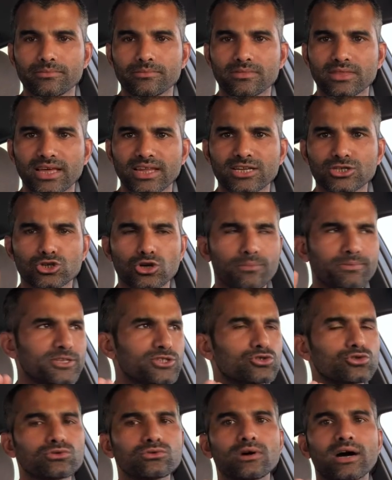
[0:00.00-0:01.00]
তারা সব
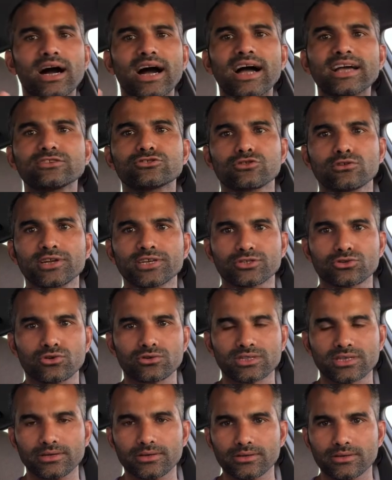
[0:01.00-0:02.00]
কিছু আইসোলেট
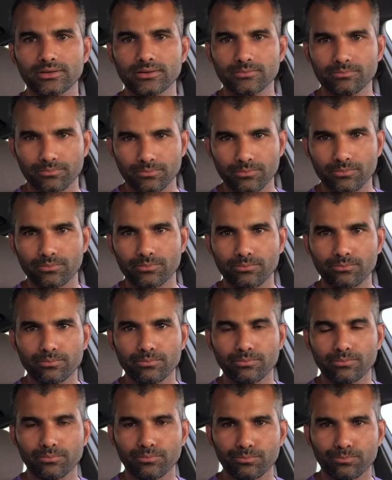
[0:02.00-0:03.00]
করতে
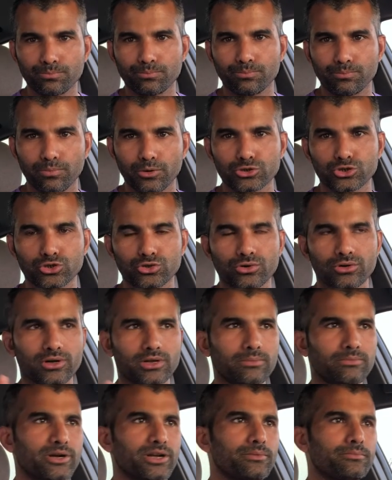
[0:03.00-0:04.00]
পছন্দ করে
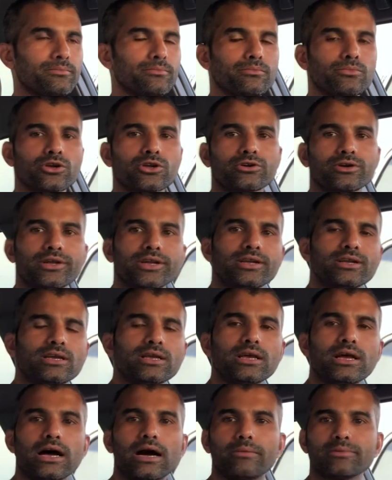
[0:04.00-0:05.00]
মনে করেন
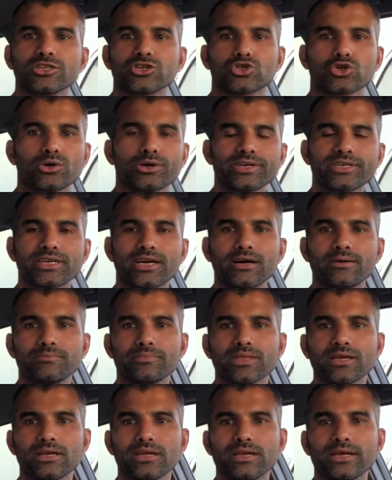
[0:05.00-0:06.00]
আমাদের শরীরটা
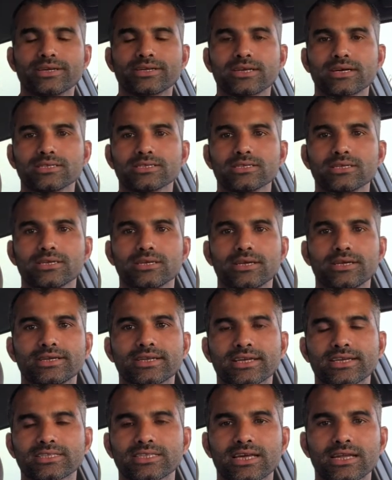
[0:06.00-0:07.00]
এটা যে
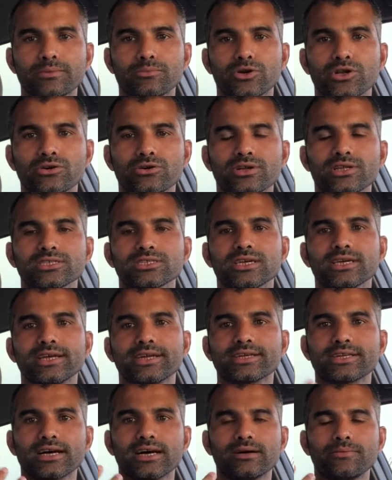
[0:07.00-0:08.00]
এটাকে তারা মনে করে যে
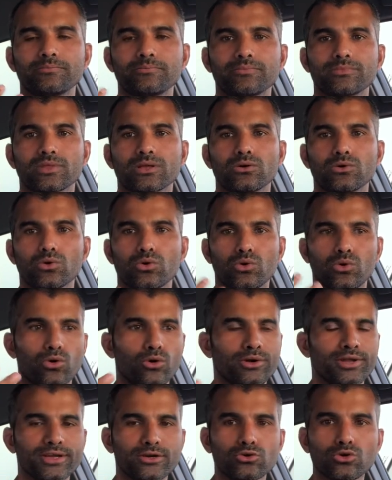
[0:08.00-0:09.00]
এটা
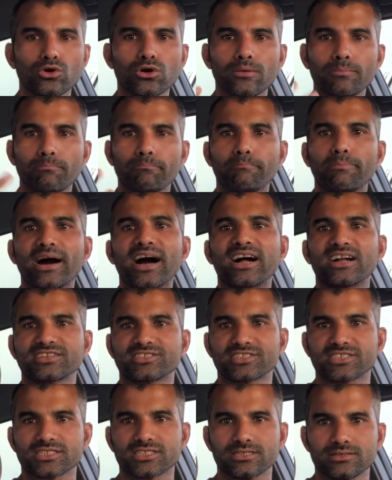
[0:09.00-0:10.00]
অনেকগুলো
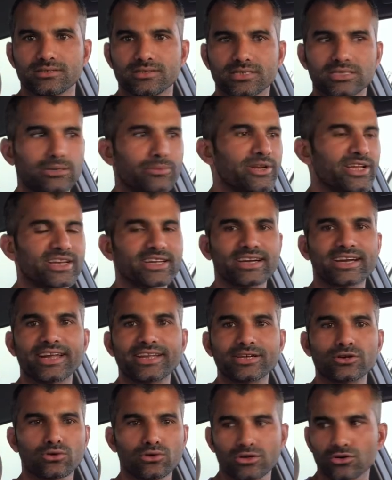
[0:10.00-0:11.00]
পার্টস যেমন একটা
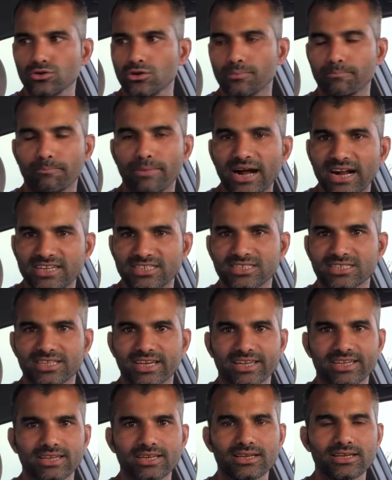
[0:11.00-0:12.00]
গাড়ির অনেকগুলো পার্টস
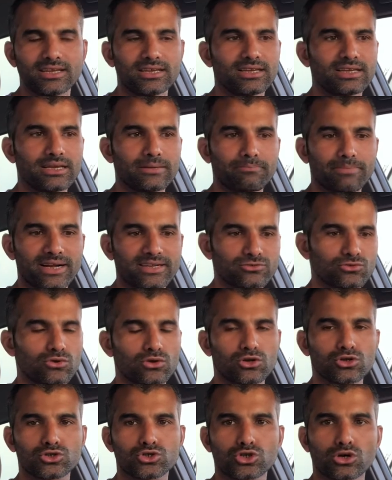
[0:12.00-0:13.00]
থাকে এই
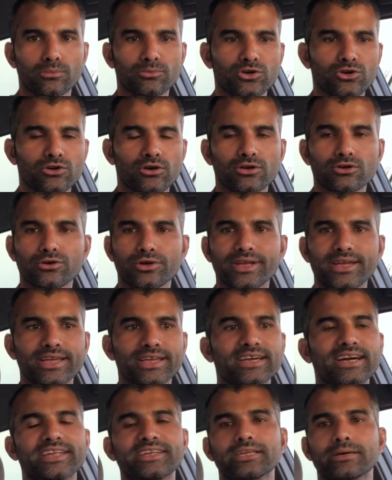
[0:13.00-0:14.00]
পার্টসগুলোর সমন্বয় করে এই
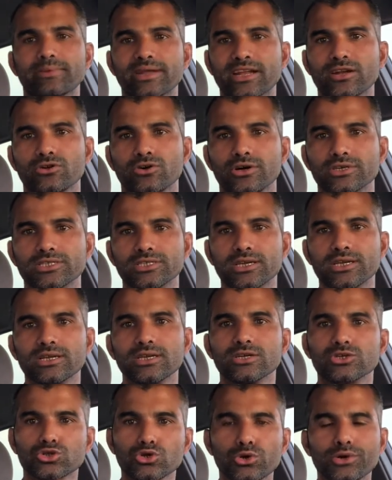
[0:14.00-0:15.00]
গাড়িটা বানানো হয়েছে
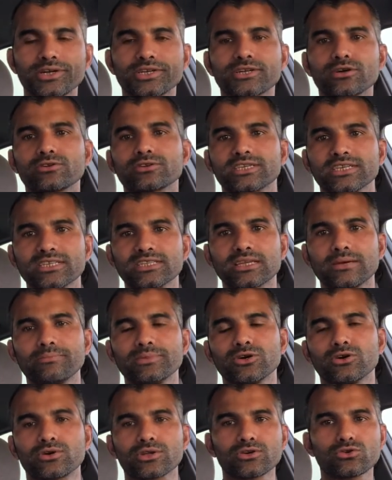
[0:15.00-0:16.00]
শরীরটাও ঠিক তেমনি
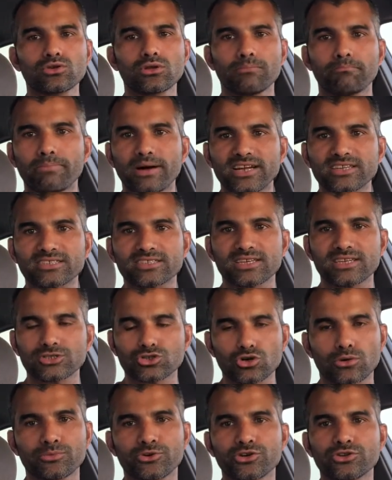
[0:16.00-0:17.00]
অনেকগুলো পার্টসকে
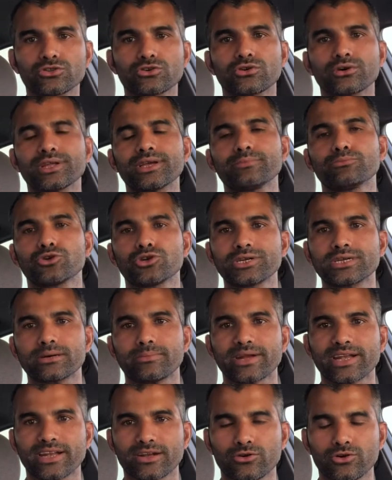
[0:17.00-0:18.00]
সমন্বিত করে এই বডিটা
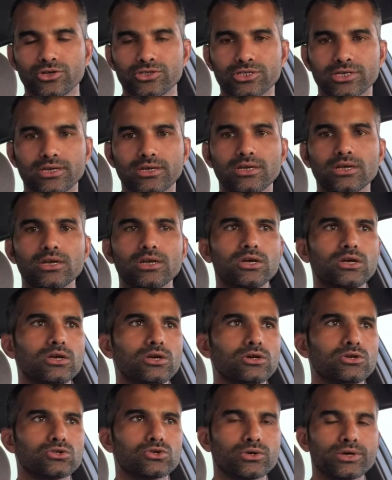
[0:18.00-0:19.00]
বানানো হয়েছে
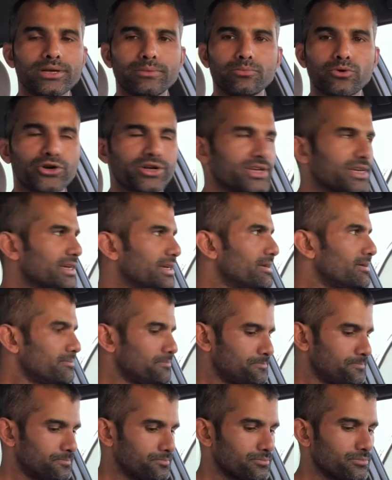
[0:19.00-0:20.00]
তো এই বডিকে
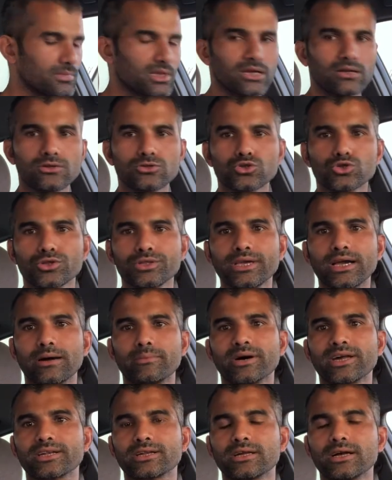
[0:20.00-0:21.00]
যদি
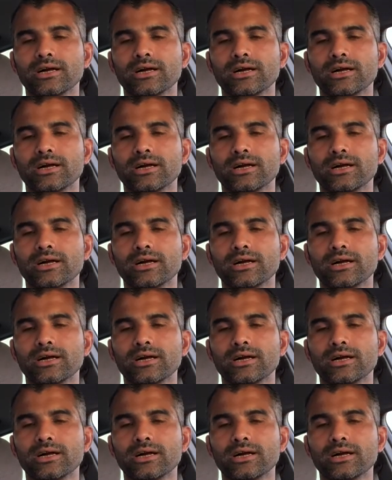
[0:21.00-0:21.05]
আমার